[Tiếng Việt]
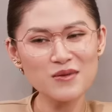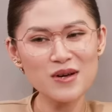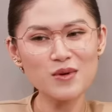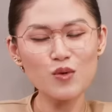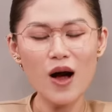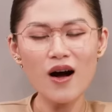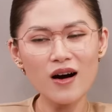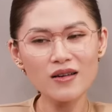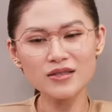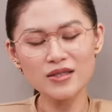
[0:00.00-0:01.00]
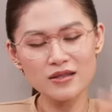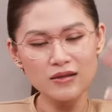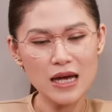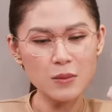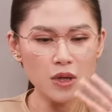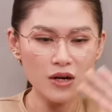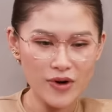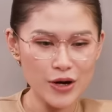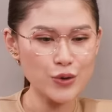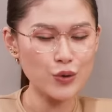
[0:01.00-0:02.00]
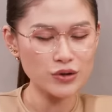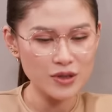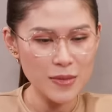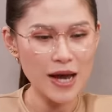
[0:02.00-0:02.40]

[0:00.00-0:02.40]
Em quá hot ở trên, em rất là viral ở trên